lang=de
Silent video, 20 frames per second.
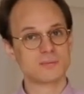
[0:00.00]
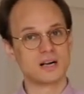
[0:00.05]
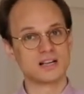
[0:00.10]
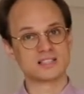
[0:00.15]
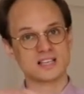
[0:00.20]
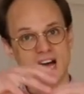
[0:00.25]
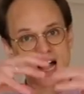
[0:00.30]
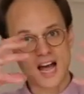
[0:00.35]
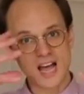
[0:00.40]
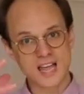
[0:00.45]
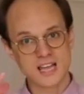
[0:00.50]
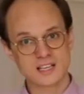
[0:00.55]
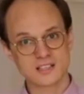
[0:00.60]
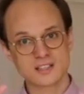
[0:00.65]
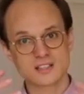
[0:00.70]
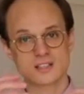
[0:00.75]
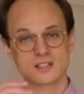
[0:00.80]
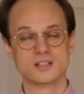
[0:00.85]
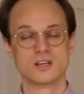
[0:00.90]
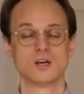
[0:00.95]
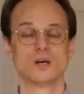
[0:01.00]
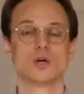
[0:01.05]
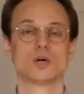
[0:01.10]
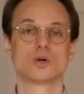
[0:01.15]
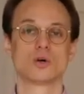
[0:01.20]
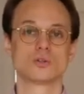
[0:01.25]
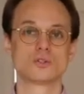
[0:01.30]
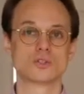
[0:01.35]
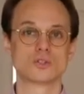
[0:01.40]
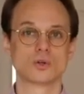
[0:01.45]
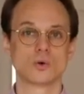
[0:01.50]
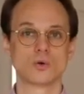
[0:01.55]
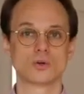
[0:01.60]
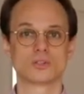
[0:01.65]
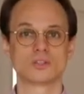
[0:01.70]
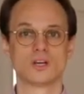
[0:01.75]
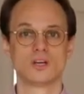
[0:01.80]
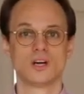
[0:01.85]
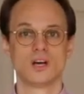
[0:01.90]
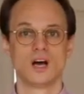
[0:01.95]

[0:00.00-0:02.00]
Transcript: als eigenes Konstrukt.